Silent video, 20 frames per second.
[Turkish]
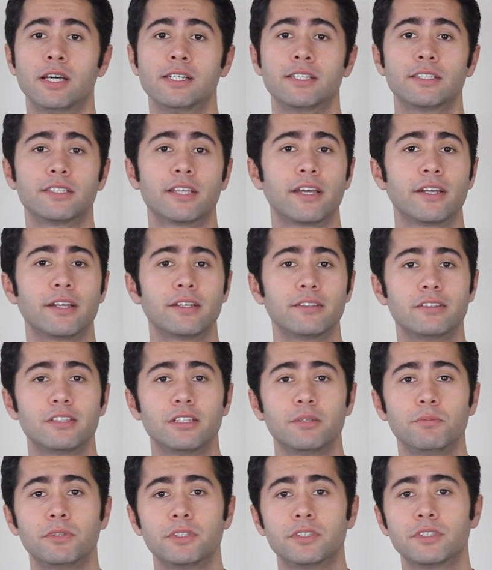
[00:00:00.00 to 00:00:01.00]

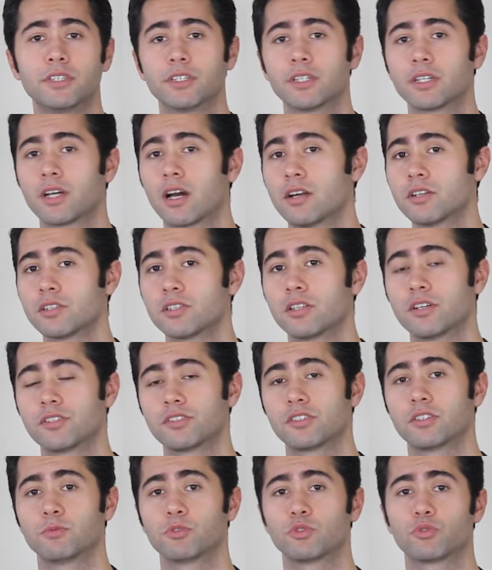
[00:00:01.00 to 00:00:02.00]
seyrettiğimiz ya da
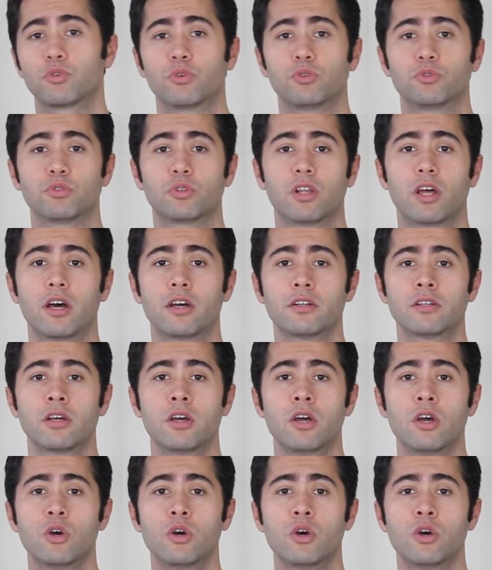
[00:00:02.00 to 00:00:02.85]
karşılaştığımız görüntüler